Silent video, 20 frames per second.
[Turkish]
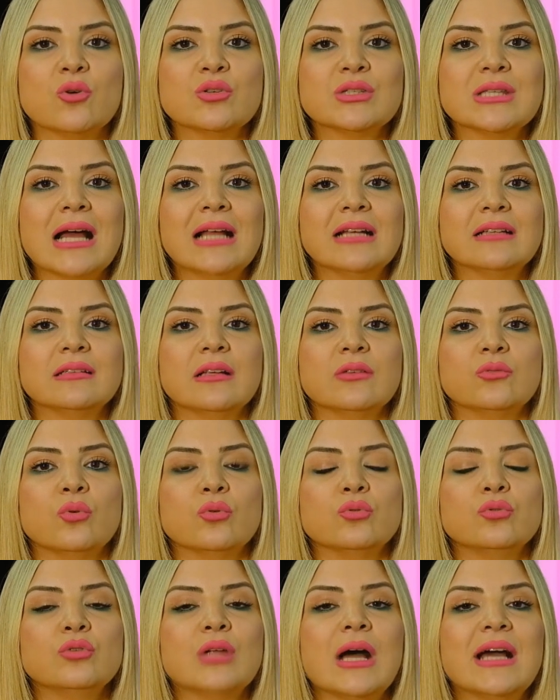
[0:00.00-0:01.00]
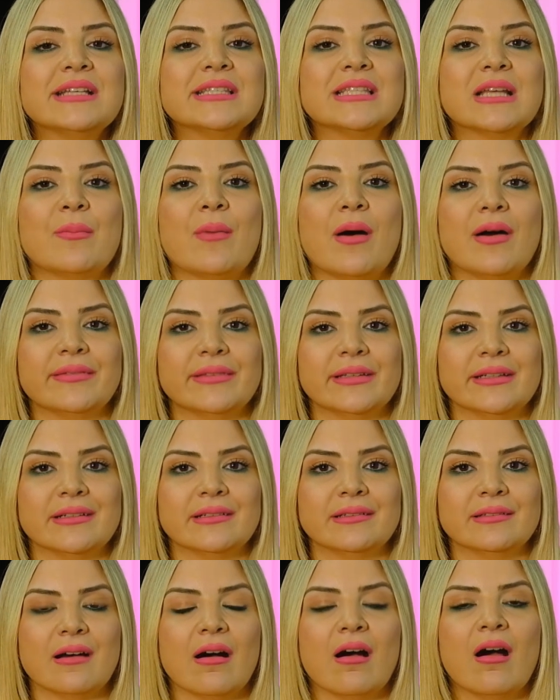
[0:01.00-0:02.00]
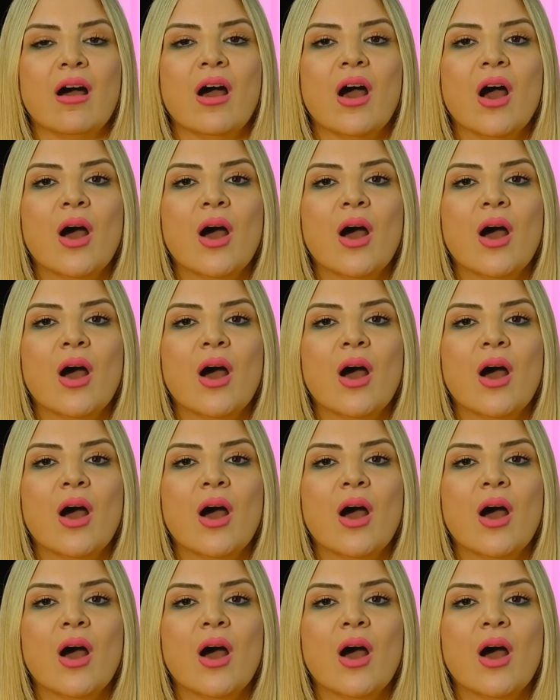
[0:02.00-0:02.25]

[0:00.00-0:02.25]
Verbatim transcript: Özellikle dolunay zamanlarında